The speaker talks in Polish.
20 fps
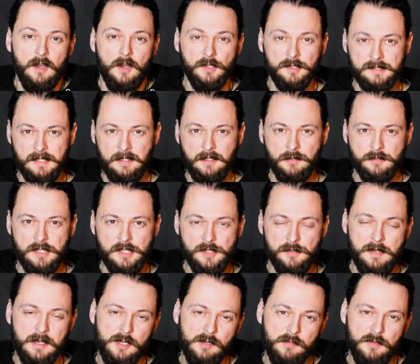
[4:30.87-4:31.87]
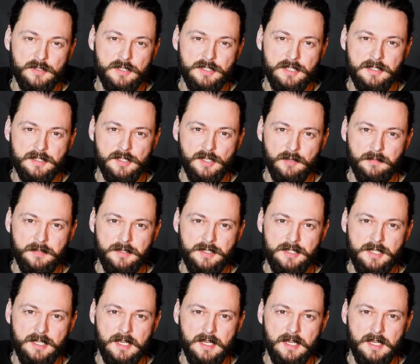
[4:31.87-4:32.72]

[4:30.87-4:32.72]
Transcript: Ostatnią rzeczą, jaką możecie zrobić,